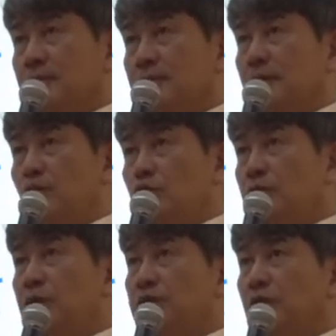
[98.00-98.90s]
그래서
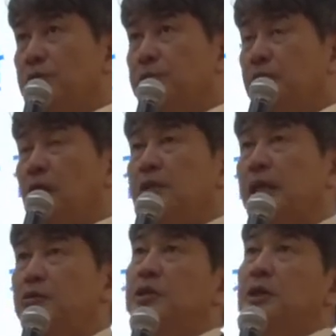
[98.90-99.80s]
위에서 결정하면 밑에가
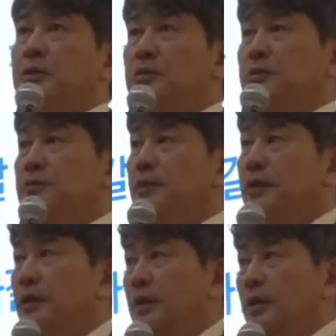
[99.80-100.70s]
따르게 돼 있고.
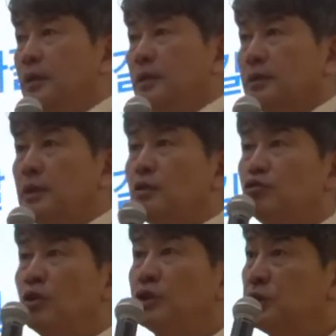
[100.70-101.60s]
그래서
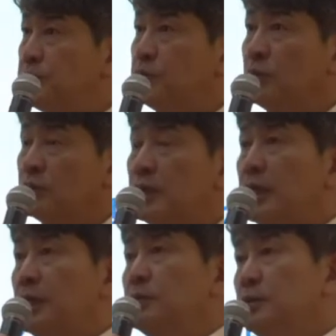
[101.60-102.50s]
중앙집중형
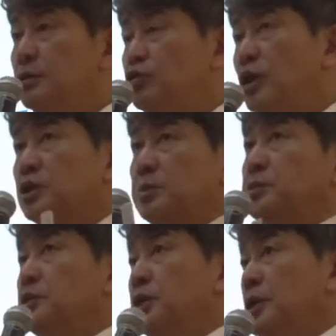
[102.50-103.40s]
체계고
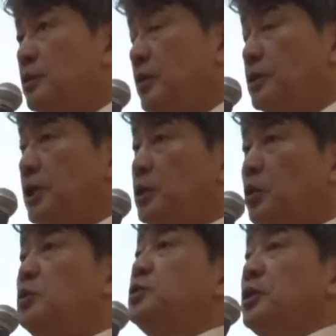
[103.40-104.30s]
중앙집중형 체계는 굉장히
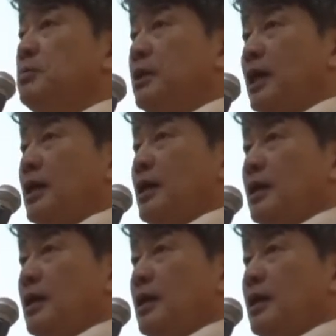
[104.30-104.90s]
효율적입니다.